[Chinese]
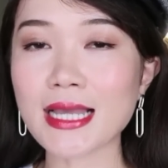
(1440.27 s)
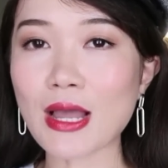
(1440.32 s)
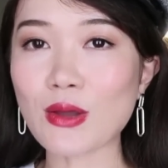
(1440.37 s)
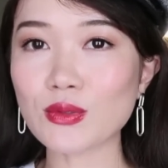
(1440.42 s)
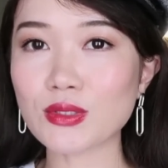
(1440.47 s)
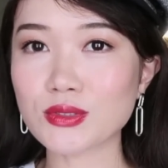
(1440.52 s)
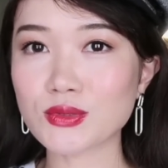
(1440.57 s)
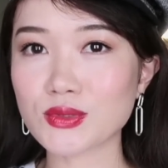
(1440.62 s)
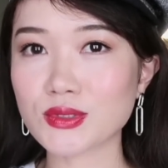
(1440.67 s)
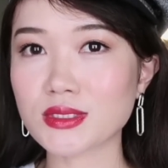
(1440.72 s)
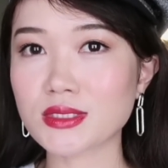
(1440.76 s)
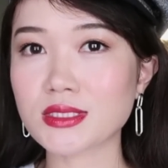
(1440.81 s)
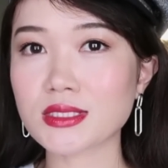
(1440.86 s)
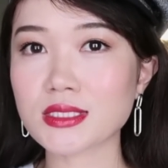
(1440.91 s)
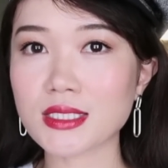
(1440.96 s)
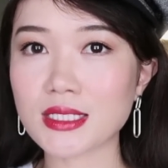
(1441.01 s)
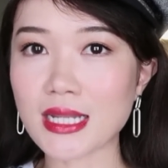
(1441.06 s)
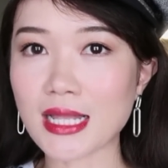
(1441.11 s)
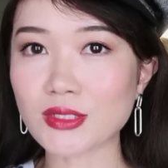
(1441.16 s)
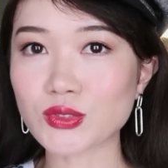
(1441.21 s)
靠的就是这
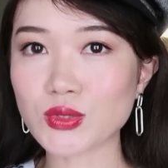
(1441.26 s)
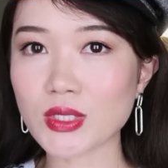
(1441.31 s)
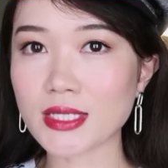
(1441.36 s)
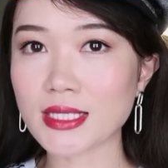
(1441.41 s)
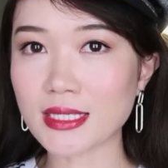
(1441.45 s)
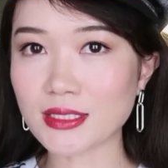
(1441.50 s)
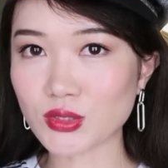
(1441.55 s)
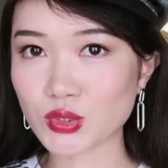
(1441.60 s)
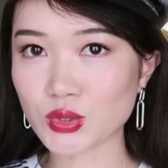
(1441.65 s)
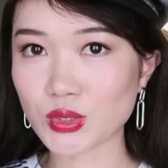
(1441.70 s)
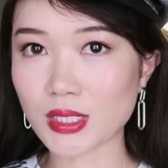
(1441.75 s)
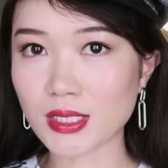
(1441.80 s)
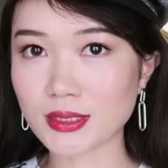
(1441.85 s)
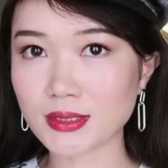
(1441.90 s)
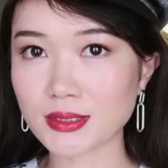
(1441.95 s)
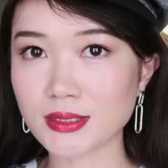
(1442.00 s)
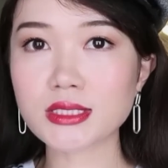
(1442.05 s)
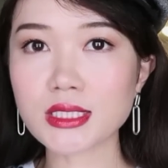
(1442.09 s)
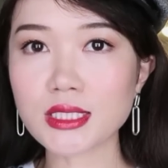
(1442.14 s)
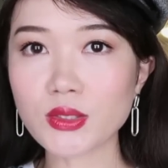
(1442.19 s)
个蓝钻眼霜，
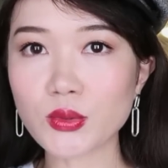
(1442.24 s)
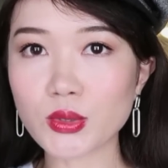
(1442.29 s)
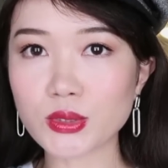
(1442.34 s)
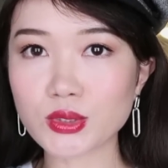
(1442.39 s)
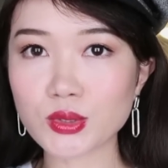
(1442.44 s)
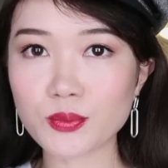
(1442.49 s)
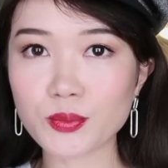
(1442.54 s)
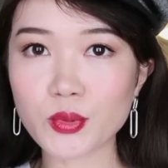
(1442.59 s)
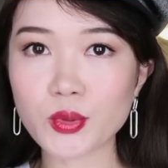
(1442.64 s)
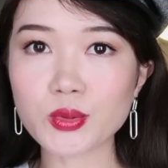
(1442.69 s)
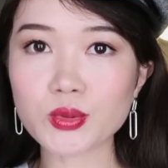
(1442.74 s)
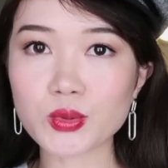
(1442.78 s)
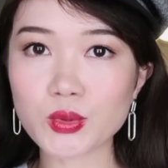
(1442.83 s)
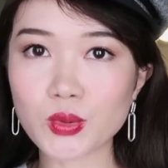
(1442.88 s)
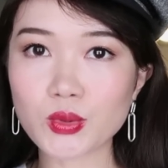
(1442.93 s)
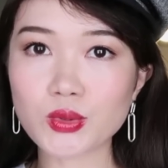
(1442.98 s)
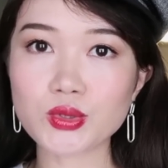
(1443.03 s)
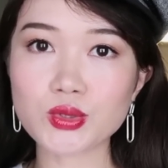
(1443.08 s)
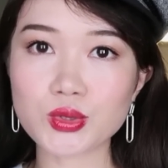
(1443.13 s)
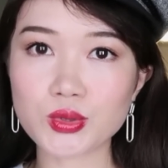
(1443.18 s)
这个我就不用
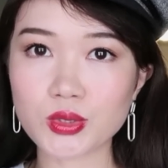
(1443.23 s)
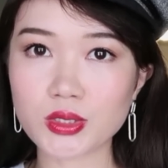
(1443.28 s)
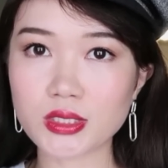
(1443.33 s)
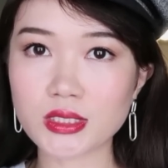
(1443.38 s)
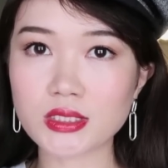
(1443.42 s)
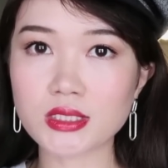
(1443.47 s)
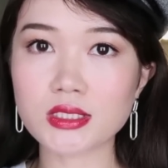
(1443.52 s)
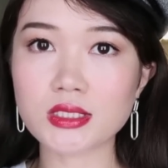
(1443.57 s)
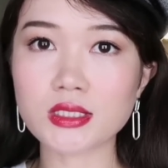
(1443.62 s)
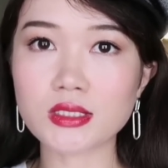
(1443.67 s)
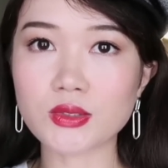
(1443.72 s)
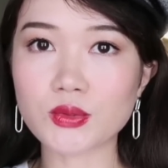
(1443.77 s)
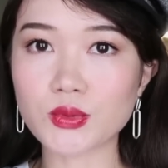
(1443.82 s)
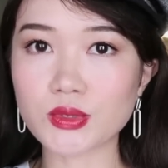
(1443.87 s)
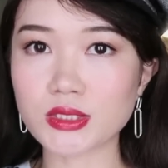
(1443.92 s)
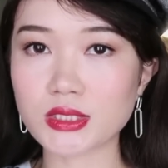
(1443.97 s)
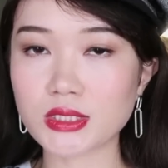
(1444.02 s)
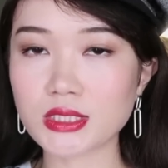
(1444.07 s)
多说了，真的，我